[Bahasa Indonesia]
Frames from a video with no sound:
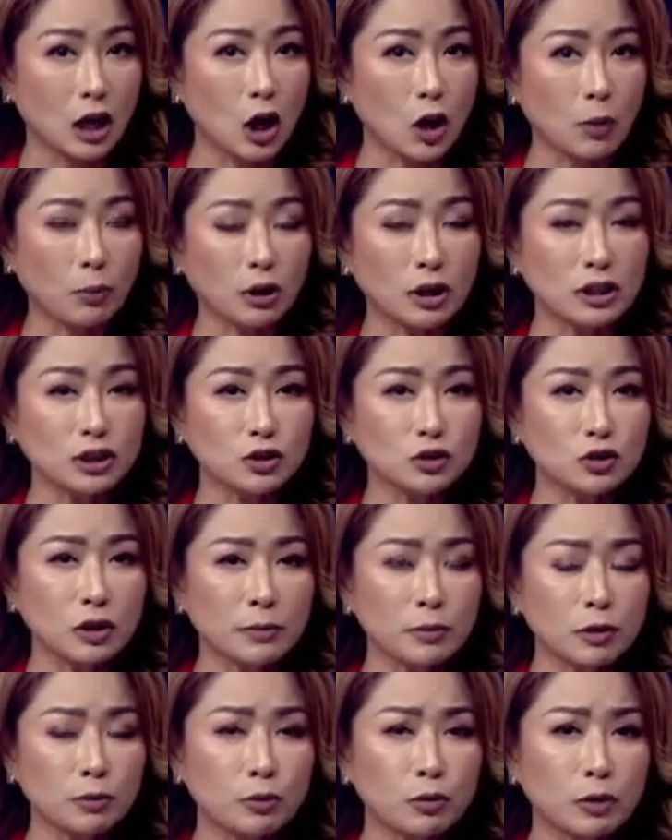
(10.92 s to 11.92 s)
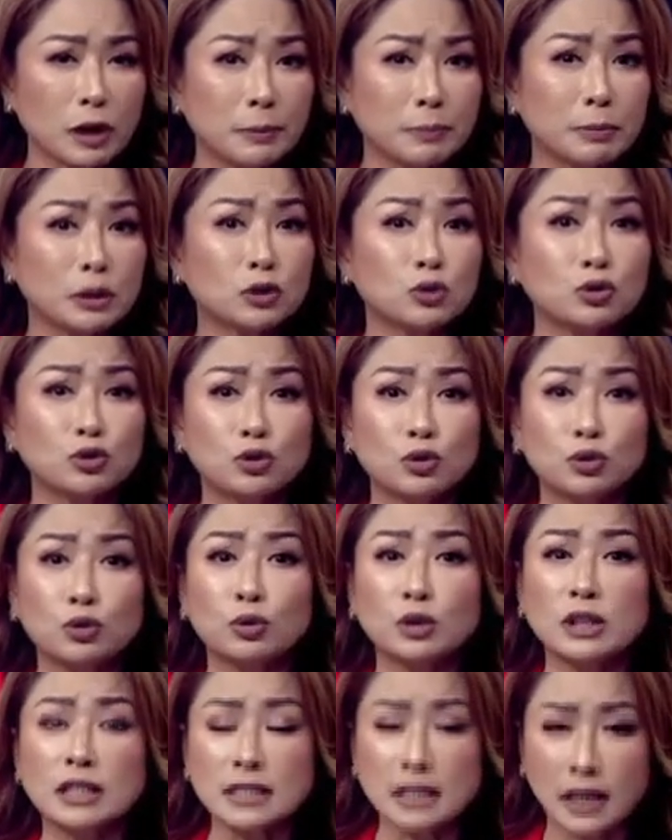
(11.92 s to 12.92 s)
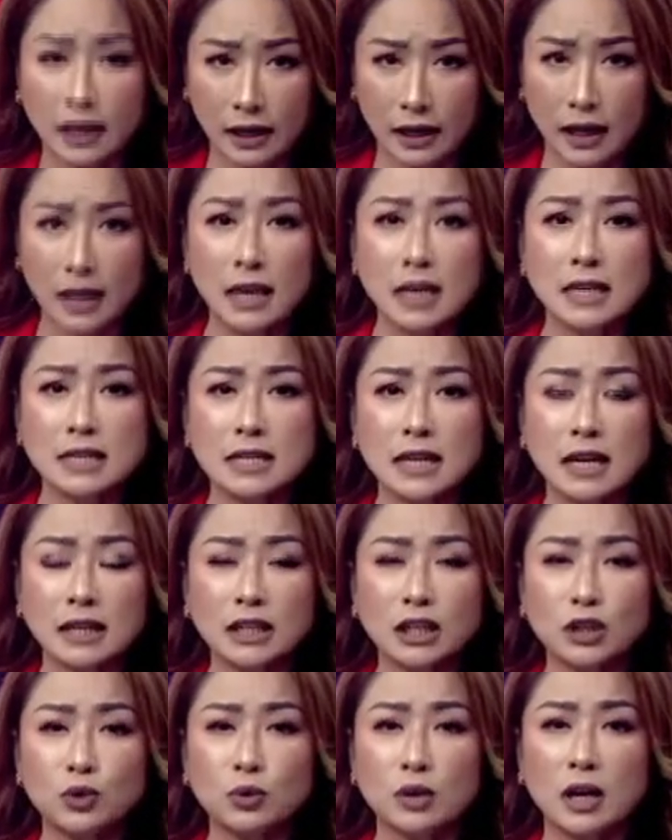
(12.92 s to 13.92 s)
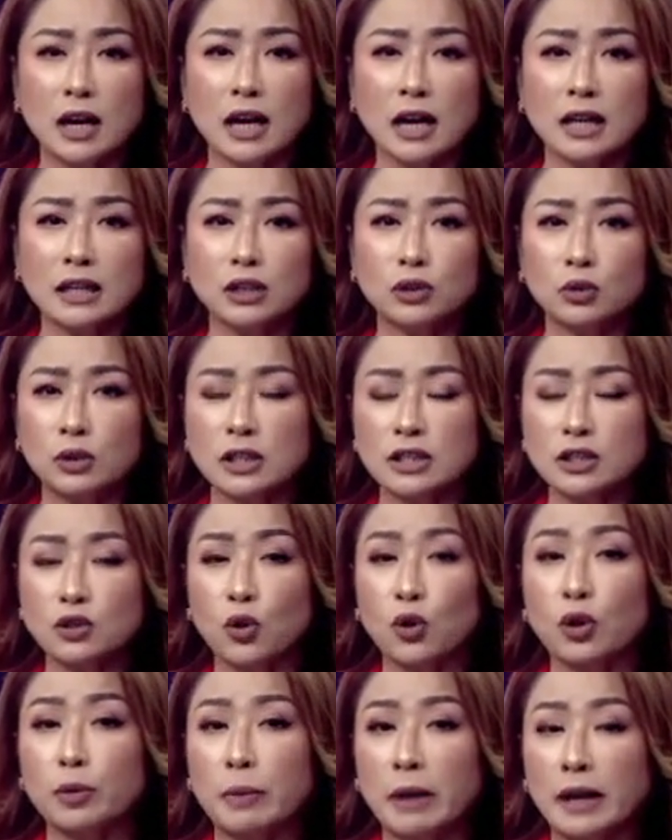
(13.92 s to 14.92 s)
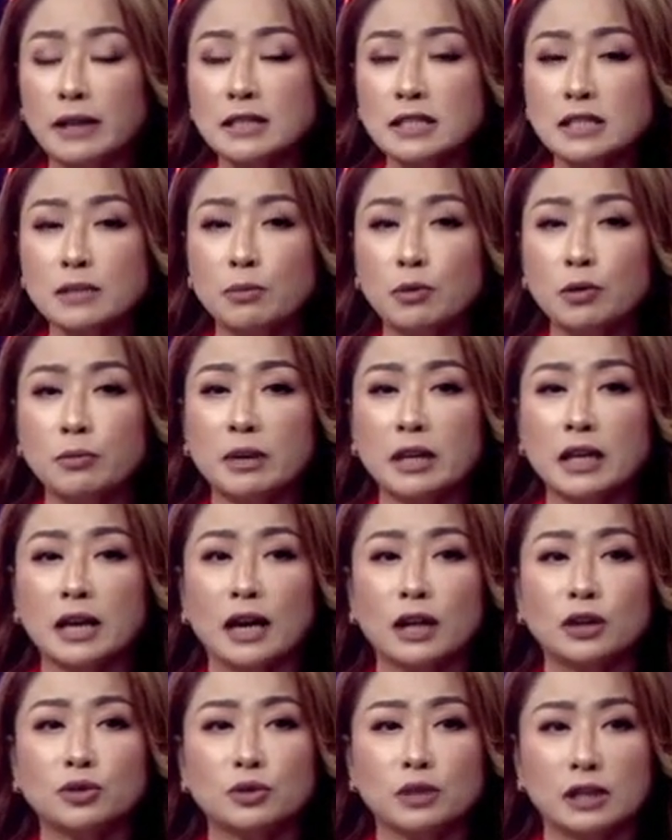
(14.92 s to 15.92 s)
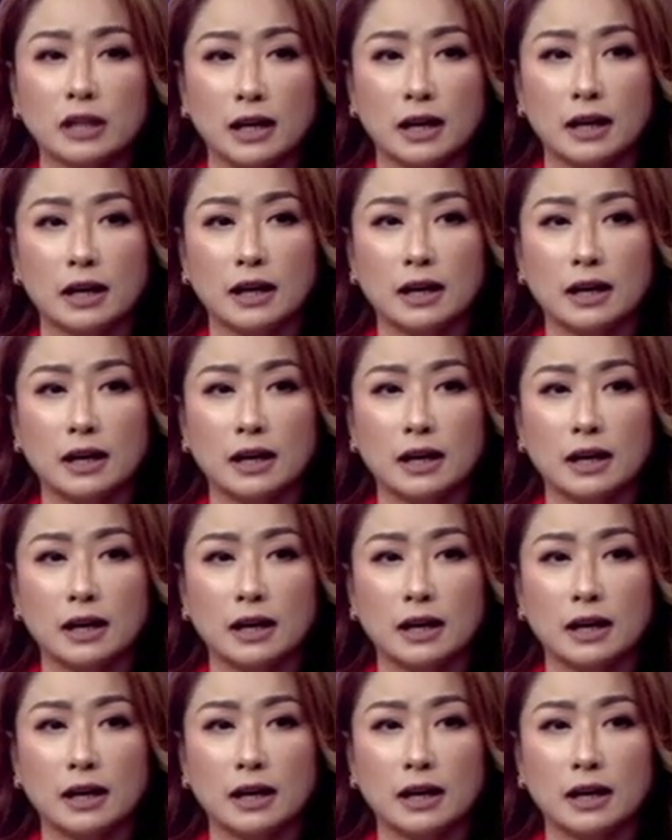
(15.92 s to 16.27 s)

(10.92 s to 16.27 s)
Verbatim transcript: Polisi juga menemukan petunjuk tulisan yang diduga ditulis korban sebelum meninggal dunia.